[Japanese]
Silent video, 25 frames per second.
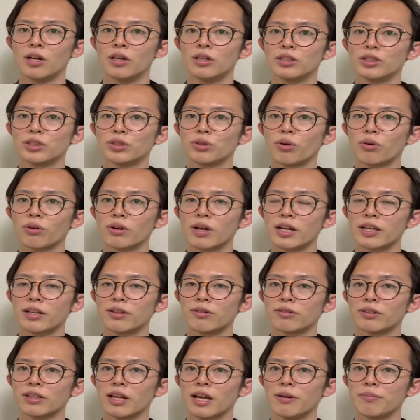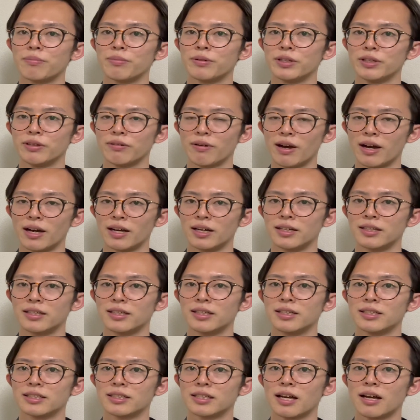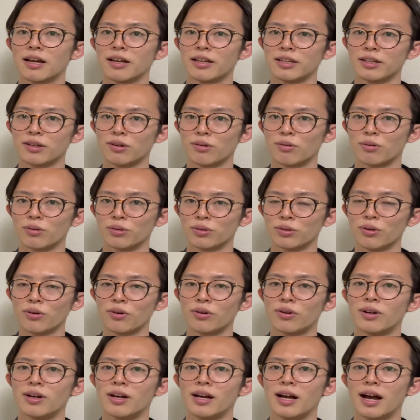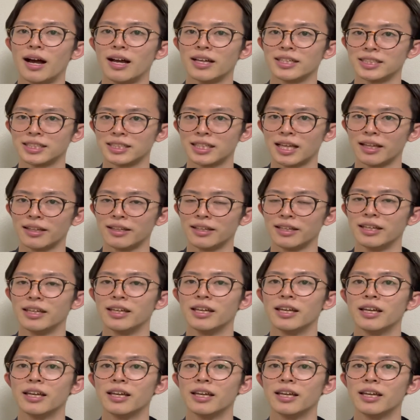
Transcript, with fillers: 消化器のタイプには三陰交と足三里